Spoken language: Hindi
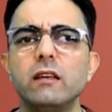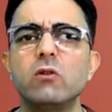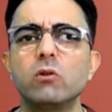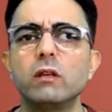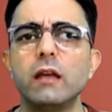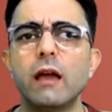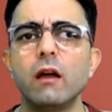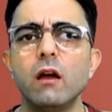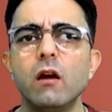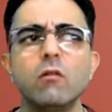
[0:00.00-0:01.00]
ठीक होती हैं
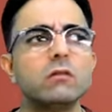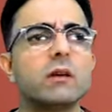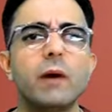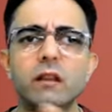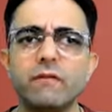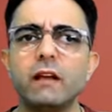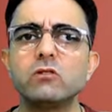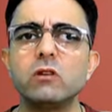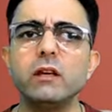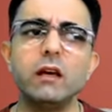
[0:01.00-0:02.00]
उसके बाद
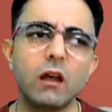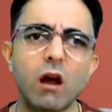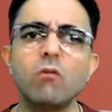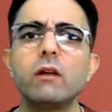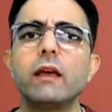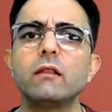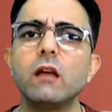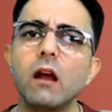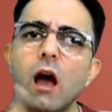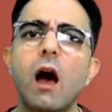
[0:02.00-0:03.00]
इवेंचुअली ग्राउंड के
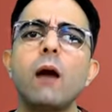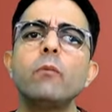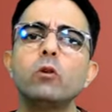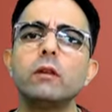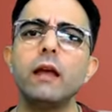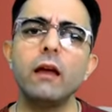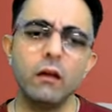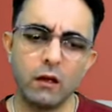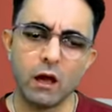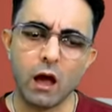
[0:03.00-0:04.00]
अंदर आप होते हैं
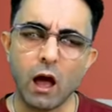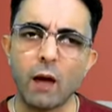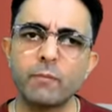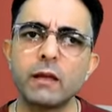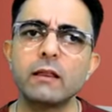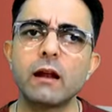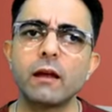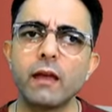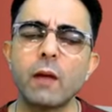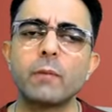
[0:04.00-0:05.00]
आपकी तरह
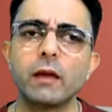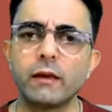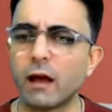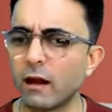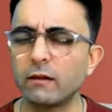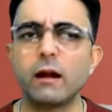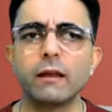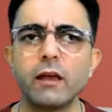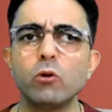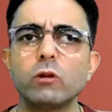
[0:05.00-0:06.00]
के आपके 11
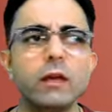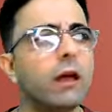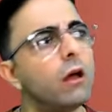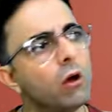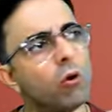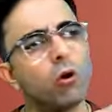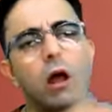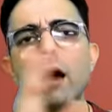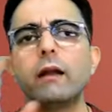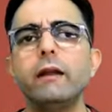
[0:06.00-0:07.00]
लड़के होते हैं
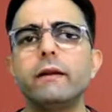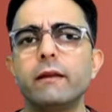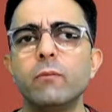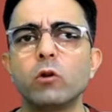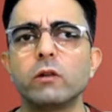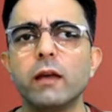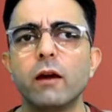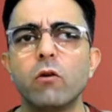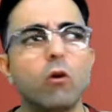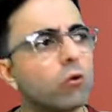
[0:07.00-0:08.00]
और अगली टीम होती
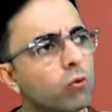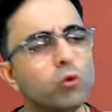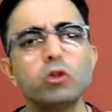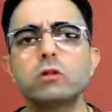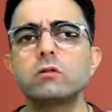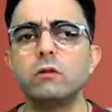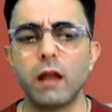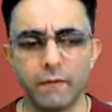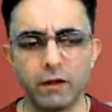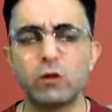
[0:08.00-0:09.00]
है और उस
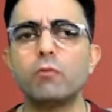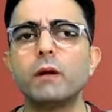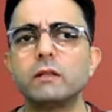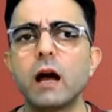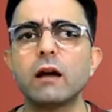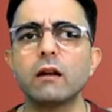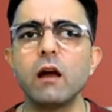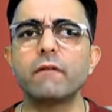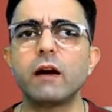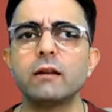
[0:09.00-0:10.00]
लेवल के ऊपर जाकर
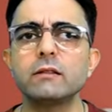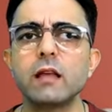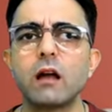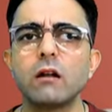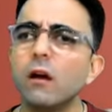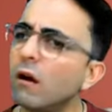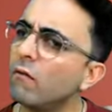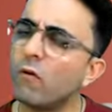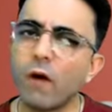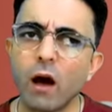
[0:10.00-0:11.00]
ना अफगानिस्तान
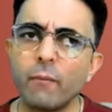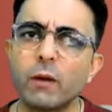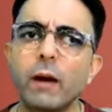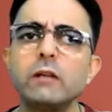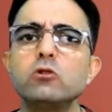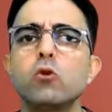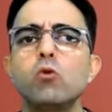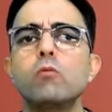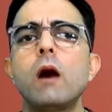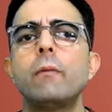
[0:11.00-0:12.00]
वो वहाँ पर भाई
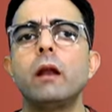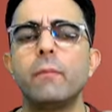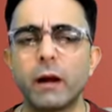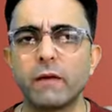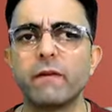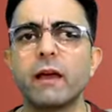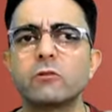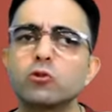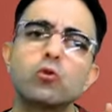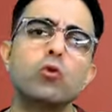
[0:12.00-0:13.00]
सूरमा बने पड़े हुए हैं
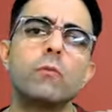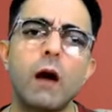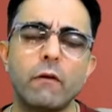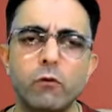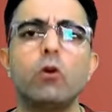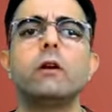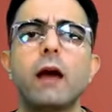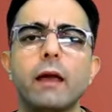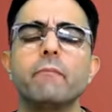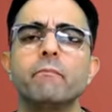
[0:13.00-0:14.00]
सूरमा फुल
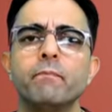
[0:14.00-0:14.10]
टाइम